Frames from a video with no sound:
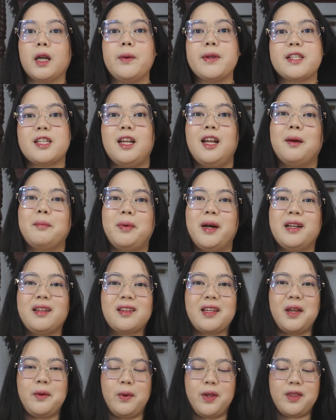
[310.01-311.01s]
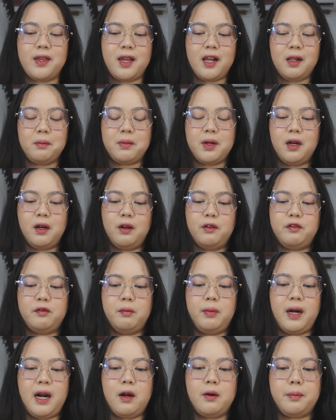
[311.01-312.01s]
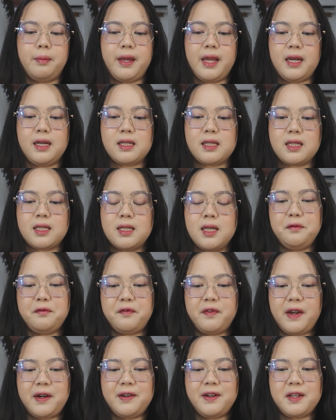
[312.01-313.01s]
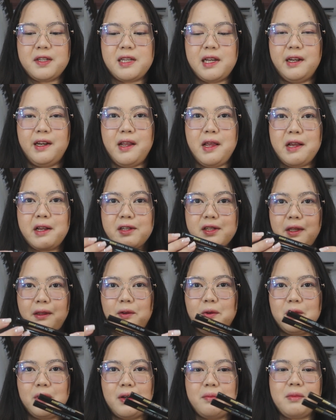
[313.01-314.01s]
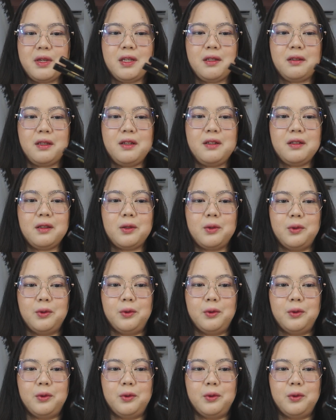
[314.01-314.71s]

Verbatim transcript: gawin silang pantay with the help of brow pens. In fairness, Hana X, itong gamitin